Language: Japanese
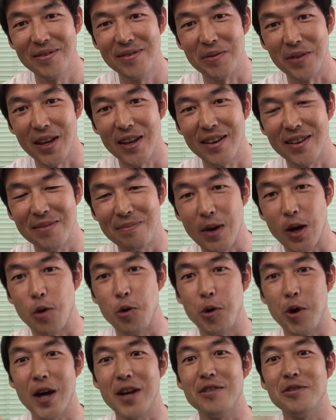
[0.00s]
ね、まあ、
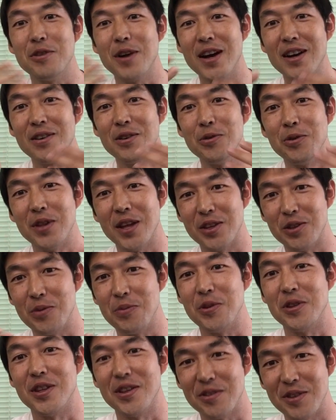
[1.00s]
語学学校だと
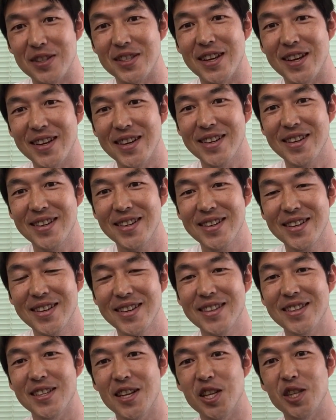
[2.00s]
思ってください。
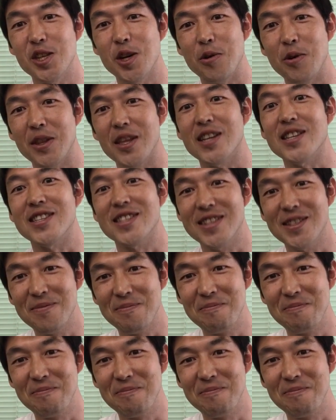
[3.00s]
先生は私。